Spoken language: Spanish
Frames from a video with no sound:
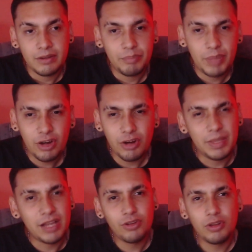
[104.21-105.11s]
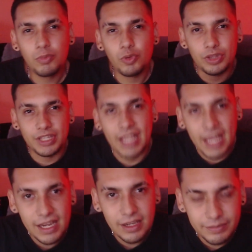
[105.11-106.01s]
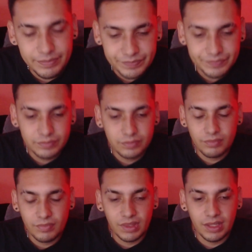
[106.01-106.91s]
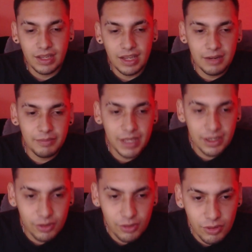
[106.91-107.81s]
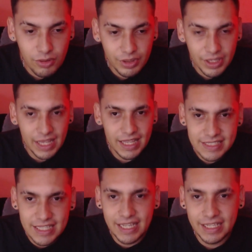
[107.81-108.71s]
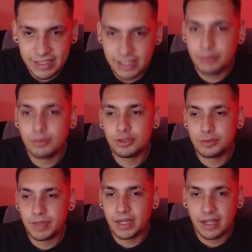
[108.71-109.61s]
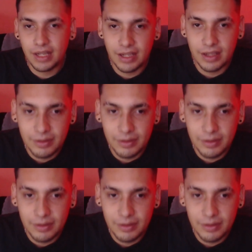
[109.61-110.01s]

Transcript: Pero al verlo en mundial, al verlo que haya selectivos para,